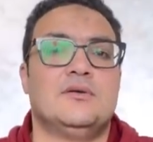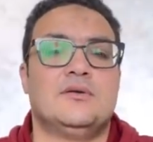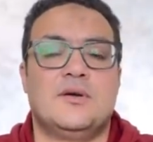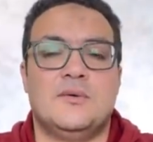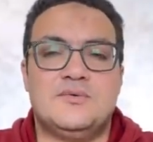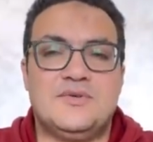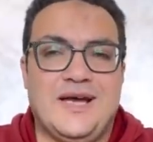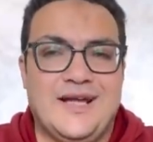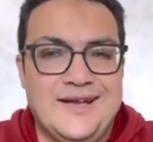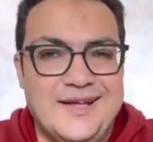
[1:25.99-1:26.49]

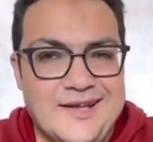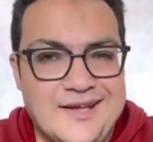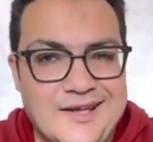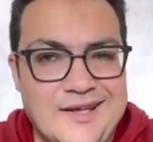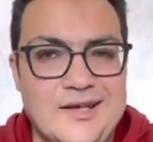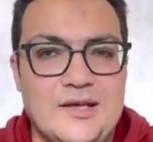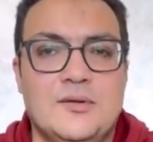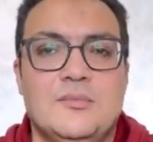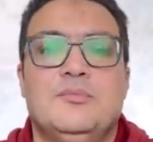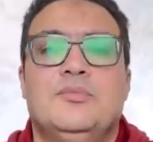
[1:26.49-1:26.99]
ما على
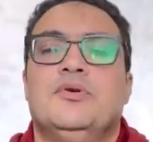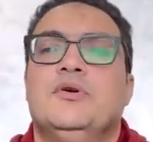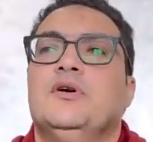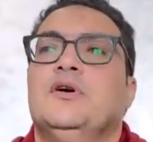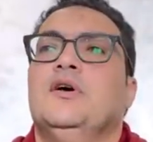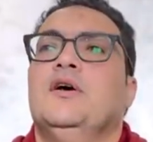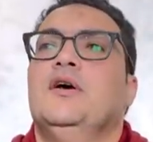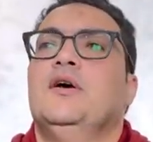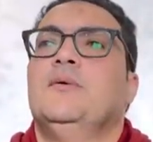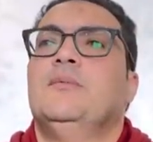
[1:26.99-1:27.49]
الاجانب
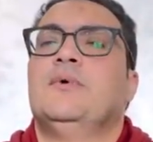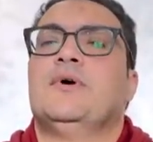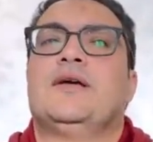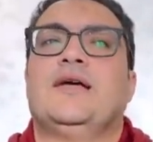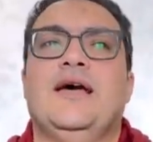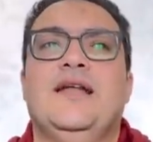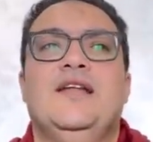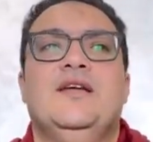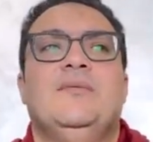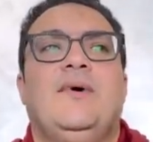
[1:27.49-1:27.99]

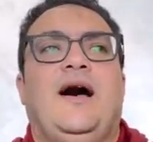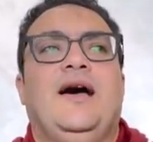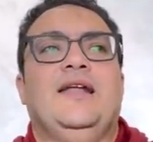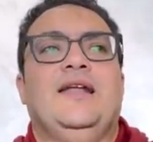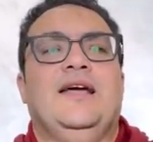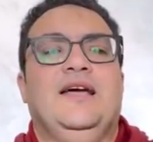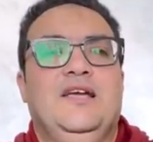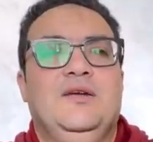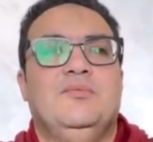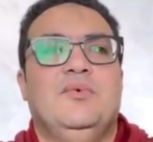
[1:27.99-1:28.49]
بتكلم على
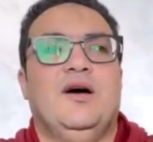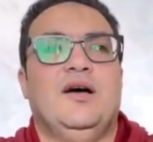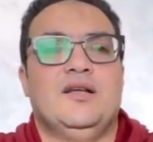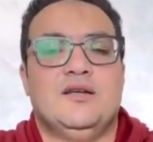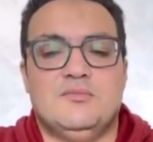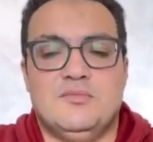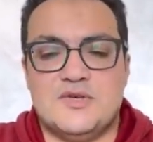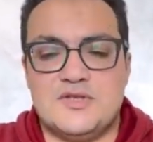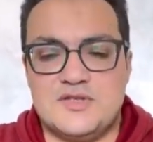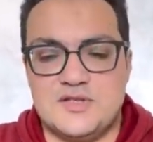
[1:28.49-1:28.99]
اللعيبه
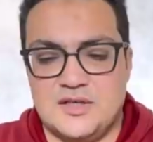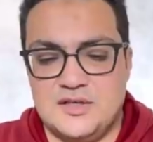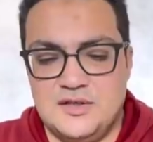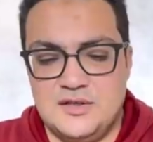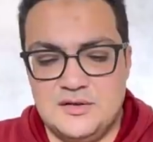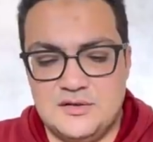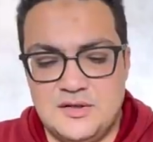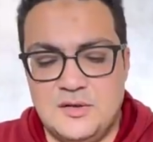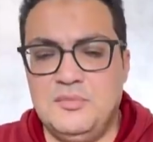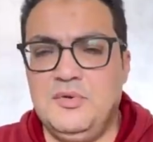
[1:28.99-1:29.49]
المصريه
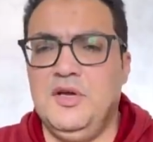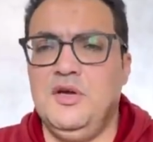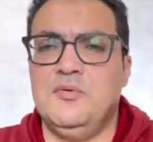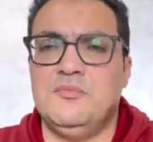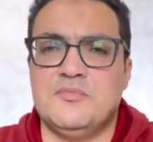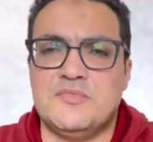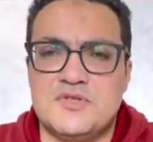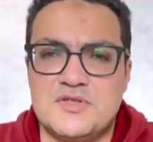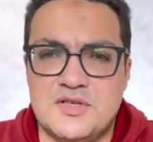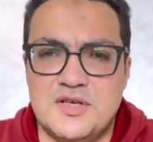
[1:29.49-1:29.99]
طب اللعيبه
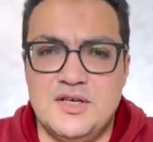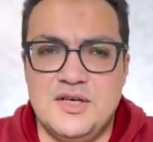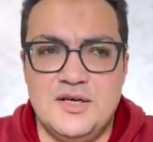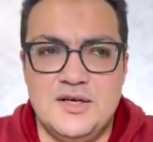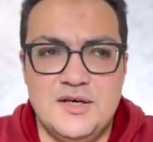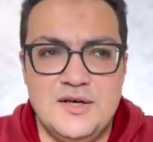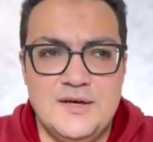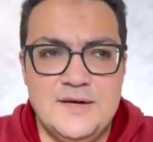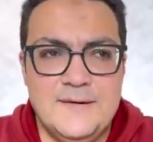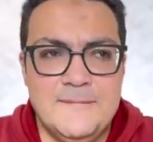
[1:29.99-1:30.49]

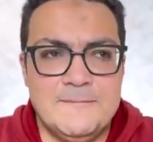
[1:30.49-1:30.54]
المصريه